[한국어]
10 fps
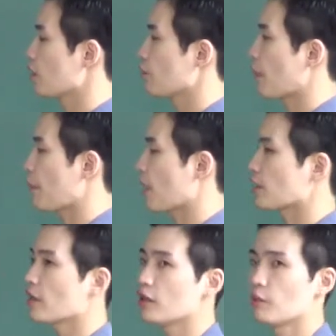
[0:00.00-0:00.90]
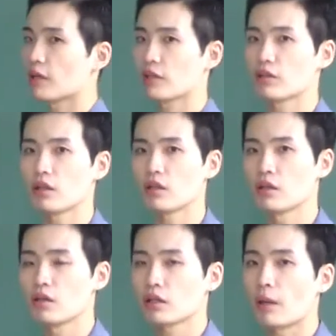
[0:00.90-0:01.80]
막 방해를 막 했대
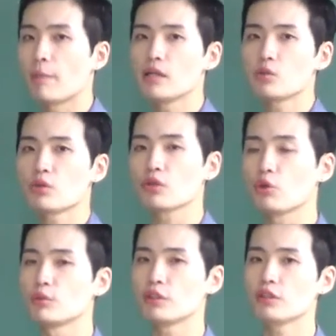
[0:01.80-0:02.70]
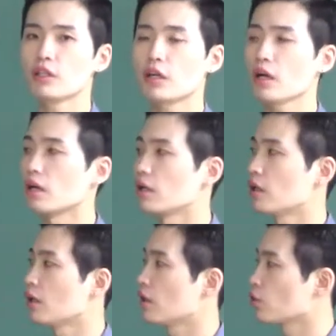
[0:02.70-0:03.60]
그러니까 나팔 소리가 너무 크니까
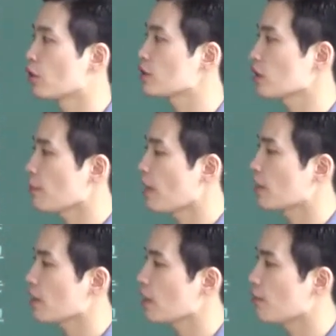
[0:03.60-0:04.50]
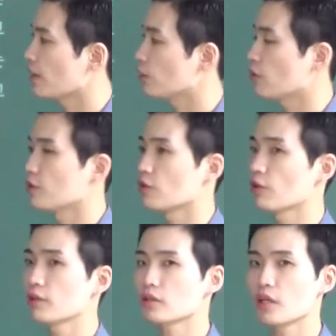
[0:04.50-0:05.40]
굉장히 방해가 많이 되는
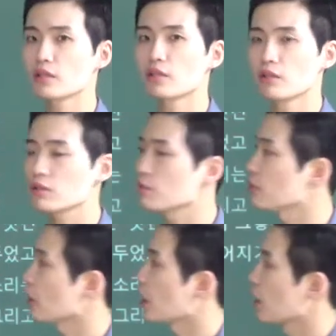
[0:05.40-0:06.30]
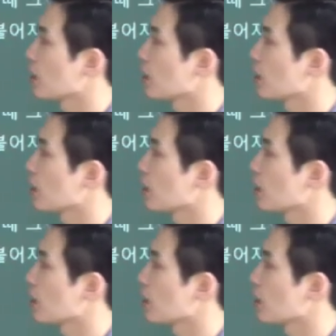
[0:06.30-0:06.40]
건 사실이었습니다